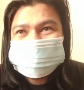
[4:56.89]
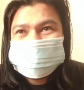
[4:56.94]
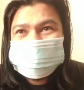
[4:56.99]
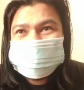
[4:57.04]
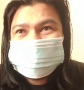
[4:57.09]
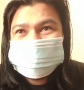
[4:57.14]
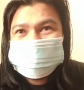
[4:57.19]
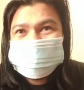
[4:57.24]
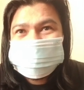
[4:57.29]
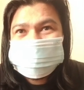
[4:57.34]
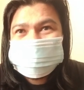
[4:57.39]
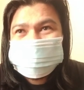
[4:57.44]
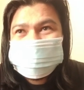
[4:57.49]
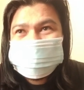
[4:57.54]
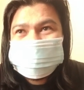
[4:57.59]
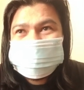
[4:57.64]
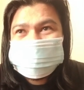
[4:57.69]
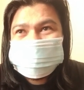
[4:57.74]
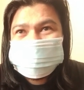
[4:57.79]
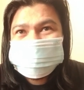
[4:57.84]
Pero
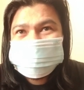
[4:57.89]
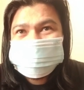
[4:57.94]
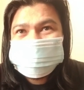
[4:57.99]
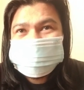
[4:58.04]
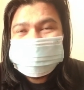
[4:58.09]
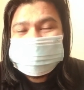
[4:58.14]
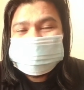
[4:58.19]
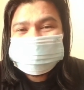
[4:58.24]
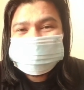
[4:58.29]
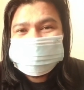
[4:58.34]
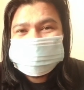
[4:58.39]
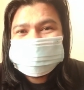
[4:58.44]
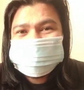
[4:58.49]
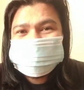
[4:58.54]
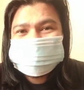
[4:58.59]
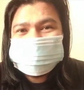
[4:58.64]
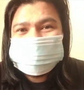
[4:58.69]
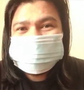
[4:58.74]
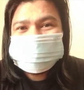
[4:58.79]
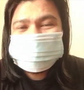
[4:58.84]
uh, si
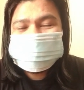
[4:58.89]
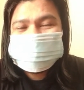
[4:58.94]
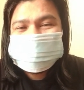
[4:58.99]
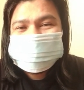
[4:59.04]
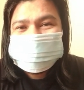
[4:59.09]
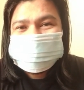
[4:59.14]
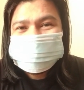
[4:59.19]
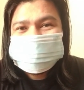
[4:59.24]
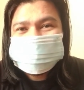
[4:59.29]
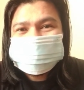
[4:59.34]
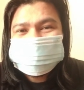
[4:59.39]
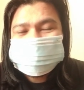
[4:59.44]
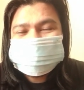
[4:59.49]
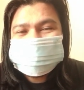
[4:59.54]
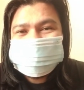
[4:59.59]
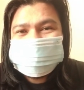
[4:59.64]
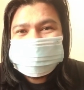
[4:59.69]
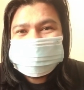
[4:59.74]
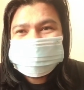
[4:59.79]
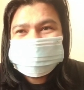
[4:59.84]
active naman,
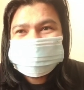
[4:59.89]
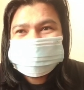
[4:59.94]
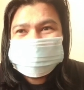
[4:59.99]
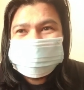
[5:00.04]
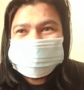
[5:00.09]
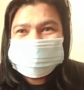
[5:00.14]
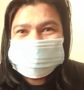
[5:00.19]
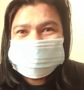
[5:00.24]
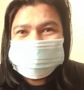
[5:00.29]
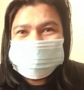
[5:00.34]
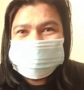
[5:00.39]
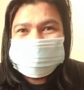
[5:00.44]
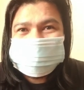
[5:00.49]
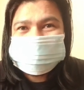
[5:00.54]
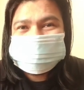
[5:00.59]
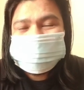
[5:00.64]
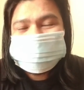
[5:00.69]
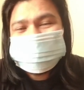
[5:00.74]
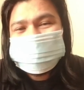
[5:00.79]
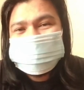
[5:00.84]
doon pa lang bago pa
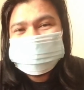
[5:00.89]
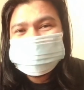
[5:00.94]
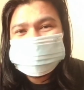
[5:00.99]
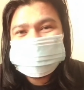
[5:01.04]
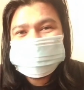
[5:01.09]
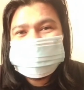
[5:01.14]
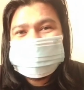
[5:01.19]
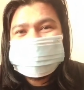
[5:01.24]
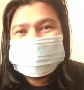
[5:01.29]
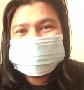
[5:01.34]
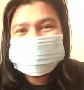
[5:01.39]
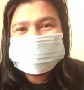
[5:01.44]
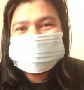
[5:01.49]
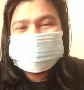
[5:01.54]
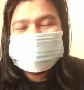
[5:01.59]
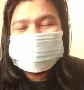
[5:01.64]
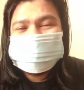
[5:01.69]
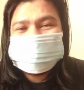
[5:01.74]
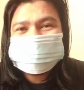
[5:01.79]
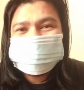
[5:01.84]
lang papasok sa ating
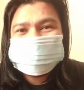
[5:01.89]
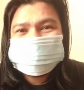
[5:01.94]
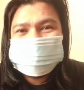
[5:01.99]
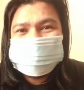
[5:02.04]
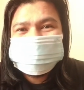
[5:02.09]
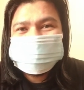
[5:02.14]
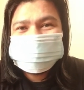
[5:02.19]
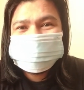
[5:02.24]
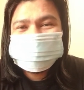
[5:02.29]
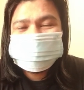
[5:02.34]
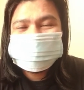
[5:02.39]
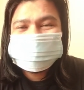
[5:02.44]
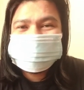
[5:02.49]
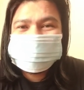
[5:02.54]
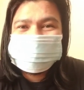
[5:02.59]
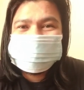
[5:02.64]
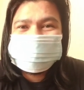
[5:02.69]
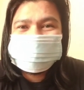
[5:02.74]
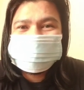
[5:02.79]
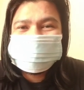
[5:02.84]
mga amplifiers
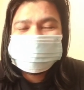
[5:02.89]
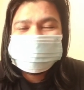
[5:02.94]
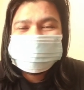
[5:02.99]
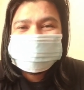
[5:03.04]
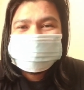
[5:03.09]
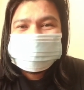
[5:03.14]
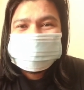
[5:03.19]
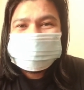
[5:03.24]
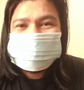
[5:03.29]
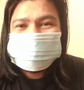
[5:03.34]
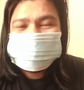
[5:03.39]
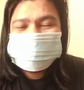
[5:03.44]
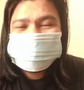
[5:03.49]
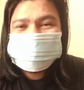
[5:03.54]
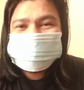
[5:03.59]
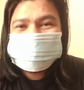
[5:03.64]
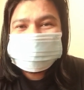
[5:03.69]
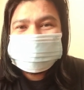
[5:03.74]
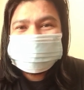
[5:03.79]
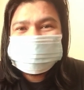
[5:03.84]
yung uh, uh,
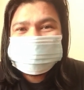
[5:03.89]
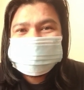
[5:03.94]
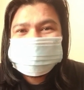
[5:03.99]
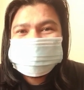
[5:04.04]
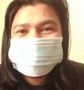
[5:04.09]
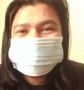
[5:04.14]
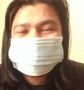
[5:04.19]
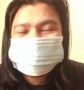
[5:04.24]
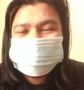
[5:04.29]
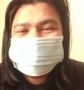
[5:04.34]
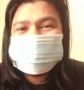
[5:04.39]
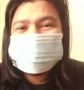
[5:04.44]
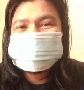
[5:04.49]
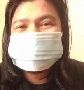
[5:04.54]
signal is po